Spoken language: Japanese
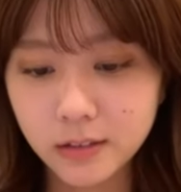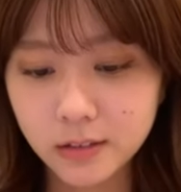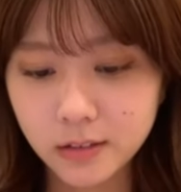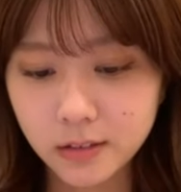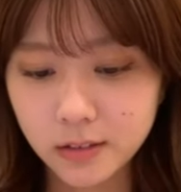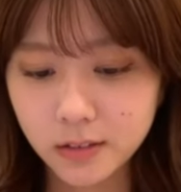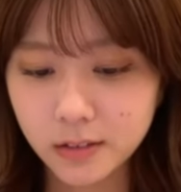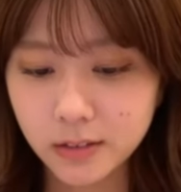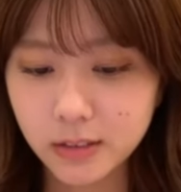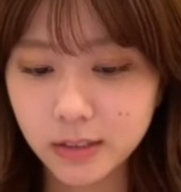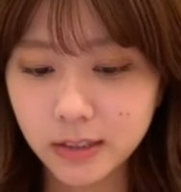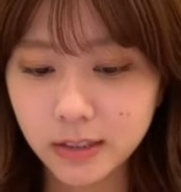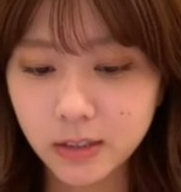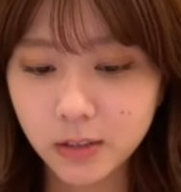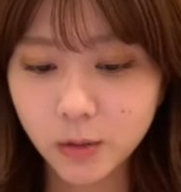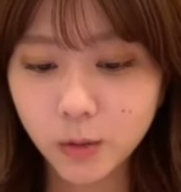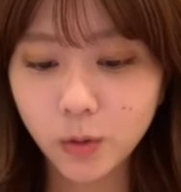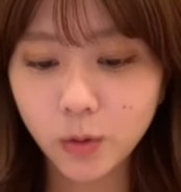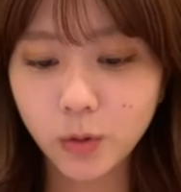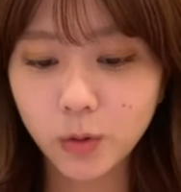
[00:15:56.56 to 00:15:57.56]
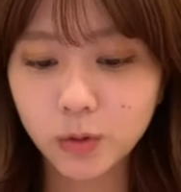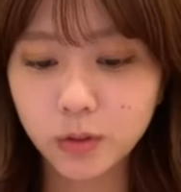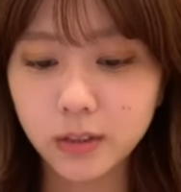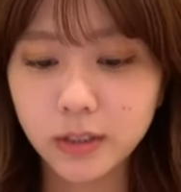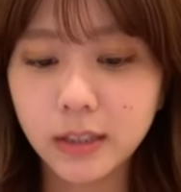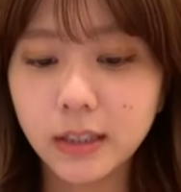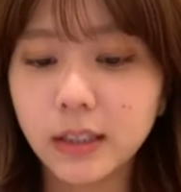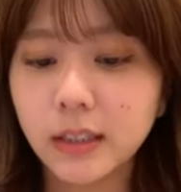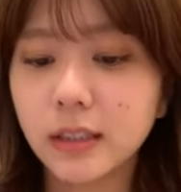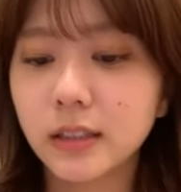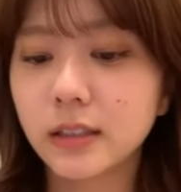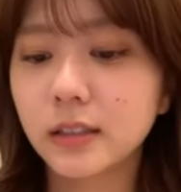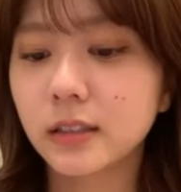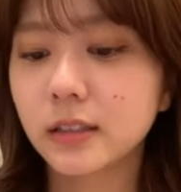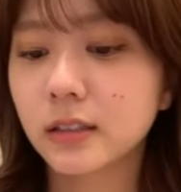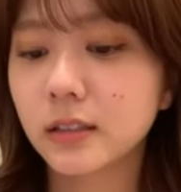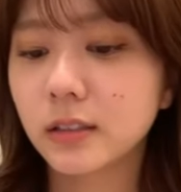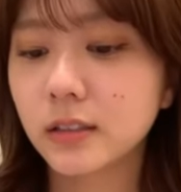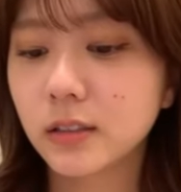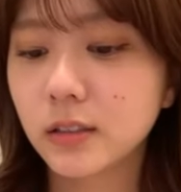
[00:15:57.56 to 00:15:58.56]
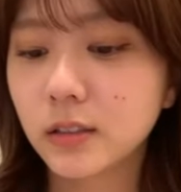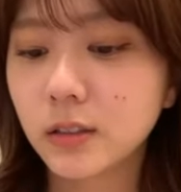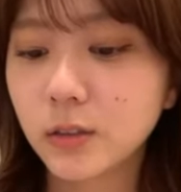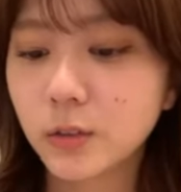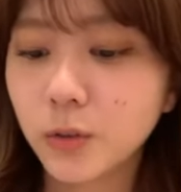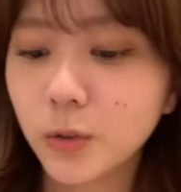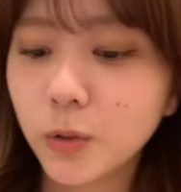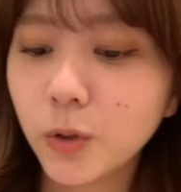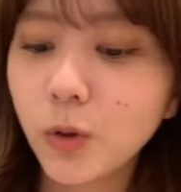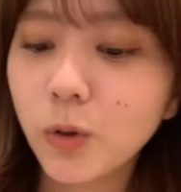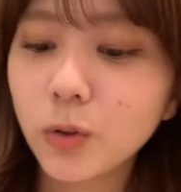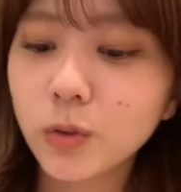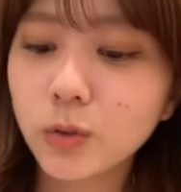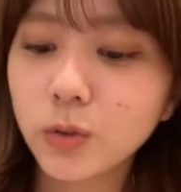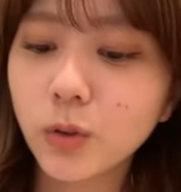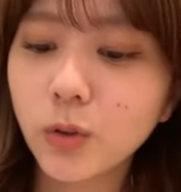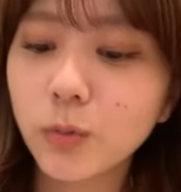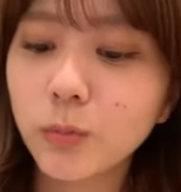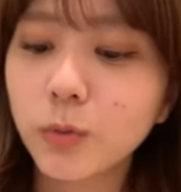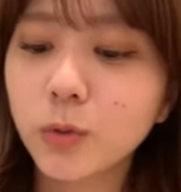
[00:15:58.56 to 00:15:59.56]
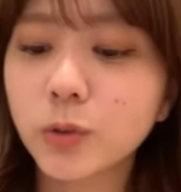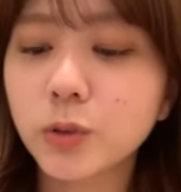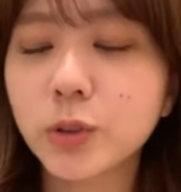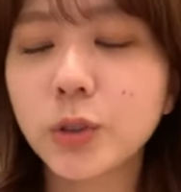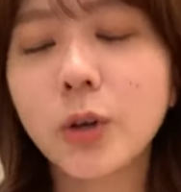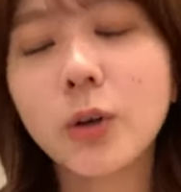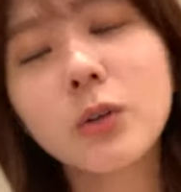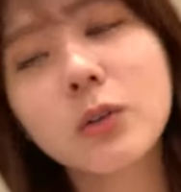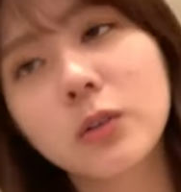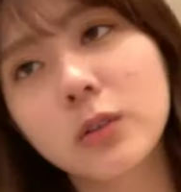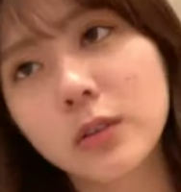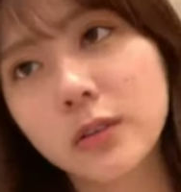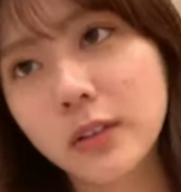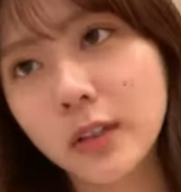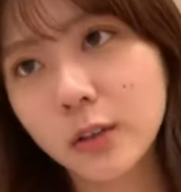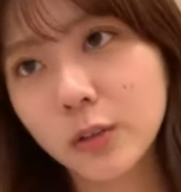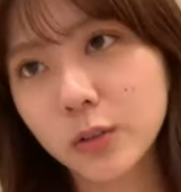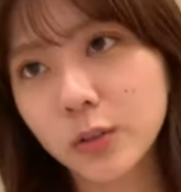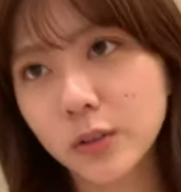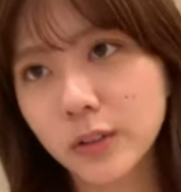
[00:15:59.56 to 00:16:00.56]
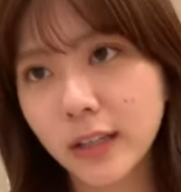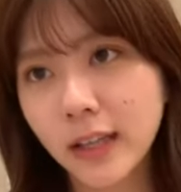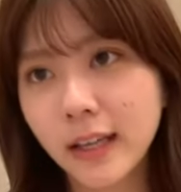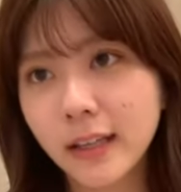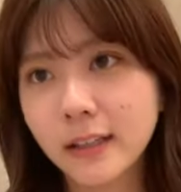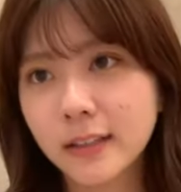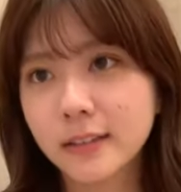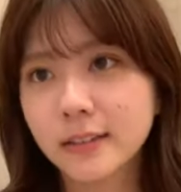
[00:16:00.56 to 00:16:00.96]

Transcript: 土と木土曜と木曜ってことね